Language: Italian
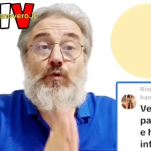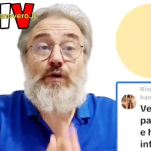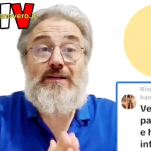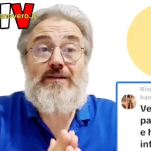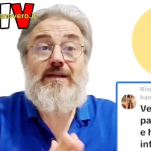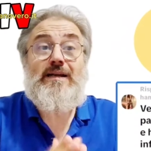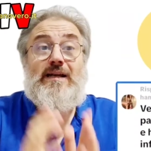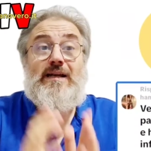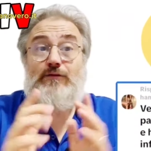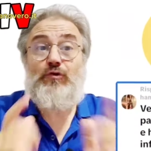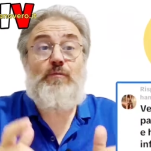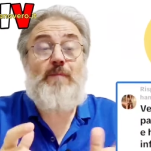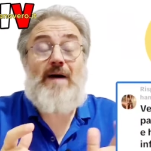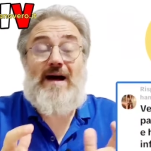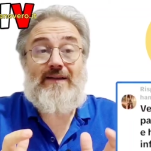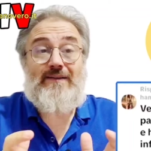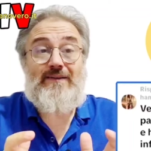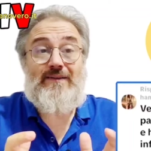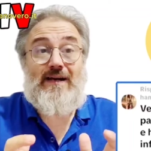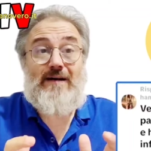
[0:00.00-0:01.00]
Quindi la
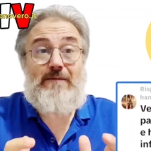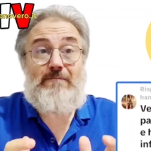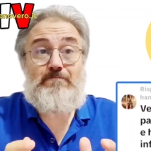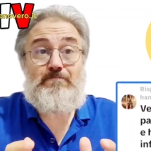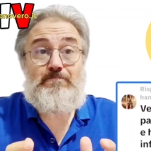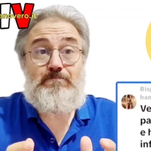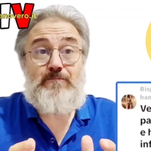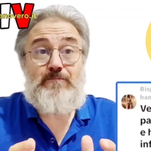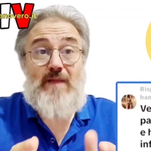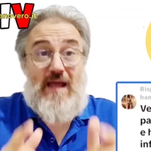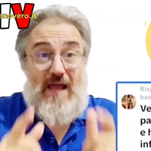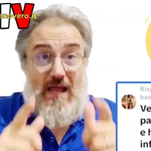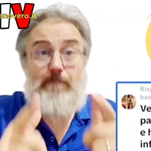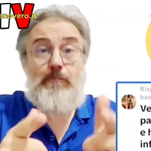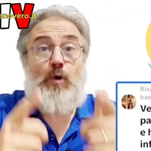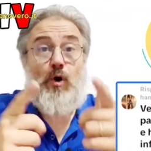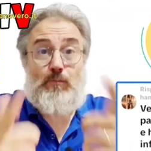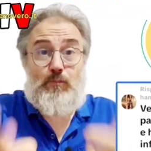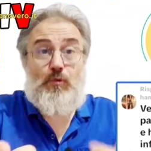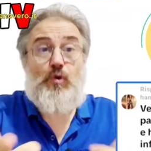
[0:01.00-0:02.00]
domanda
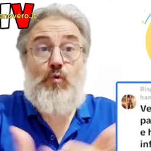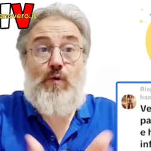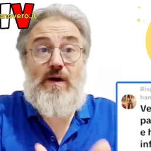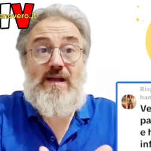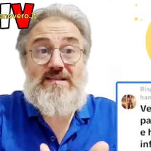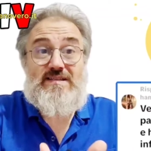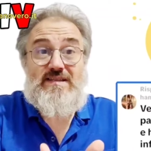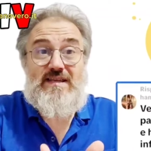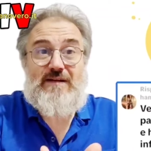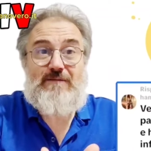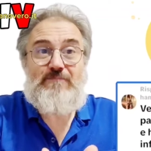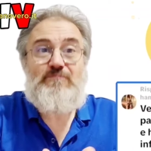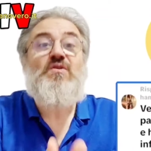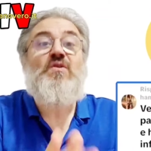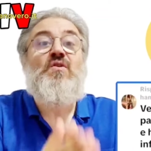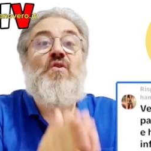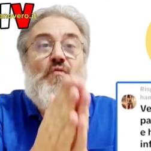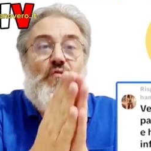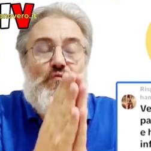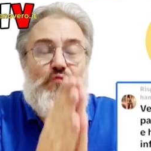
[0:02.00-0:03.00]
è proprio questa.
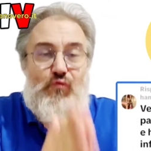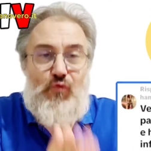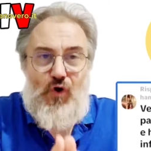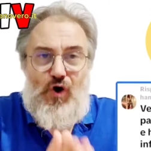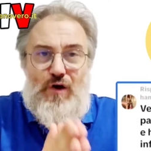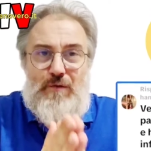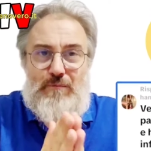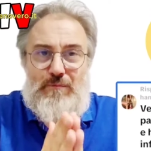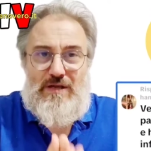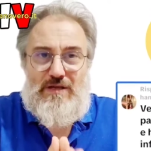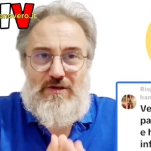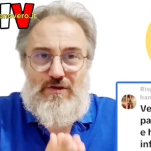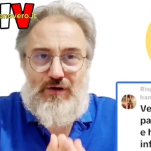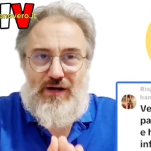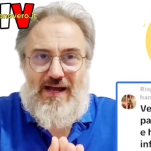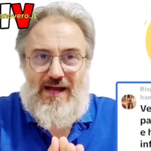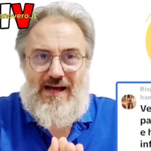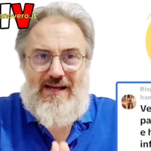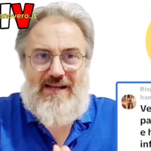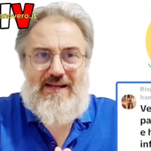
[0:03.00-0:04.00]
Vuoi
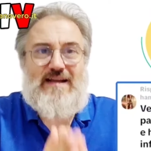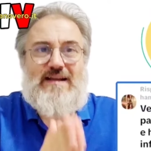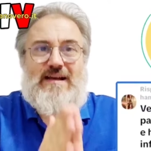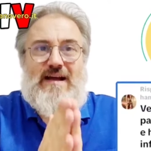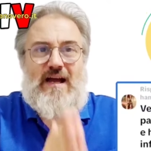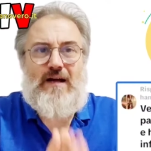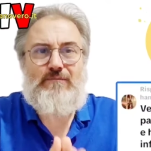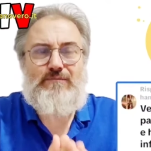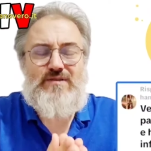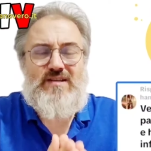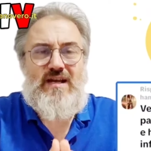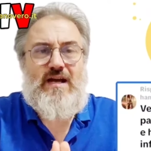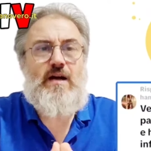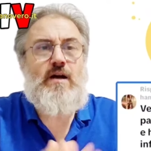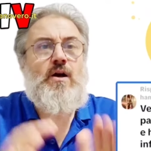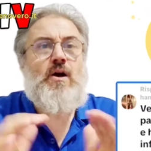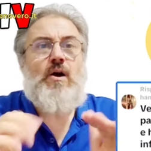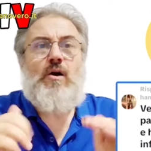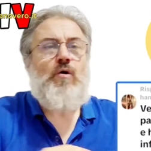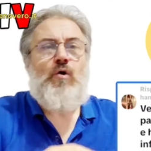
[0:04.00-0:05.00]
migliorare,
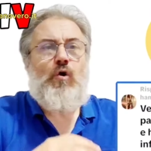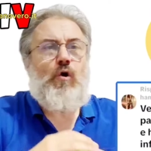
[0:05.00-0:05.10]
Hamza?